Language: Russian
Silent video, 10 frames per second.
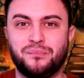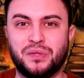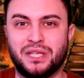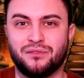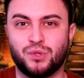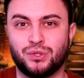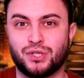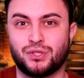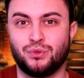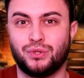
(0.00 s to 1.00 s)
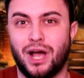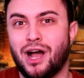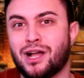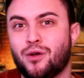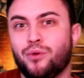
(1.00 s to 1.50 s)
и все же ждут, а
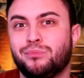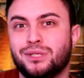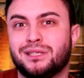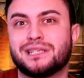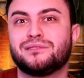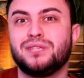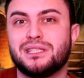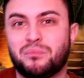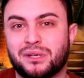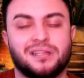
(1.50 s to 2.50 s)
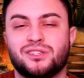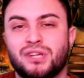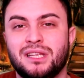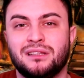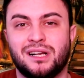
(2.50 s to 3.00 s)
какое будет развитие,
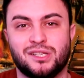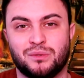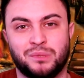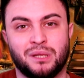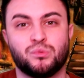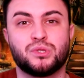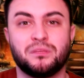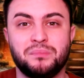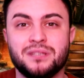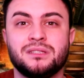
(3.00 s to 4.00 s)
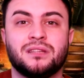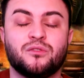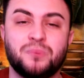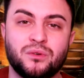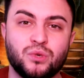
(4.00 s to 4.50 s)
продолжение дальше. Потому что песня это в
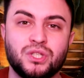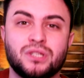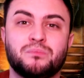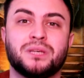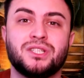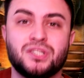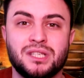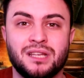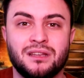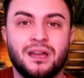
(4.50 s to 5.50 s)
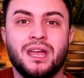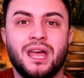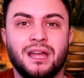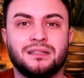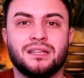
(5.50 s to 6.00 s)
первую очередь про чтение.
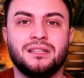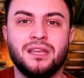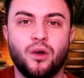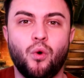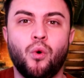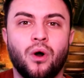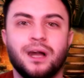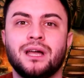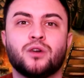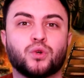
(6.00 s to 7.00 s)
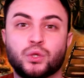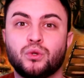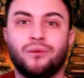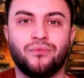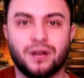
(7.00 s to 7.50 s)
Это не о
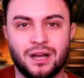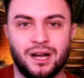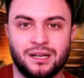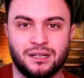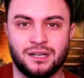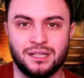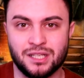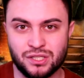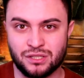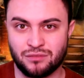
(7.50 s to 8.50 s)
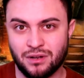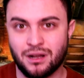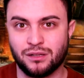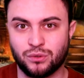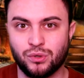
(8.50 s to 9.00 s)
крутом вокале. Конечно же,
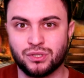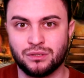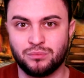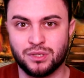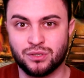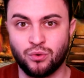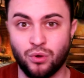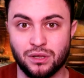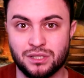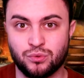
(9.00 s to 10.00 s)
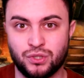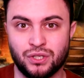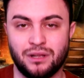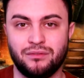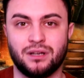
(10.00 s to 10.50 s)
вокал должен быть голос у
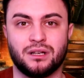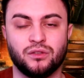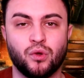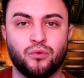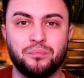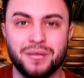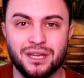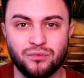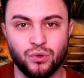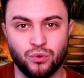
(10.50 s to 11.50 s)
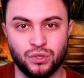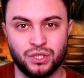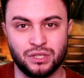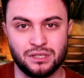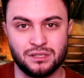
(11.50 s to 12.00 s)
человека, но в первую
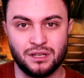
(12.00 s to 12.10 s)
очередь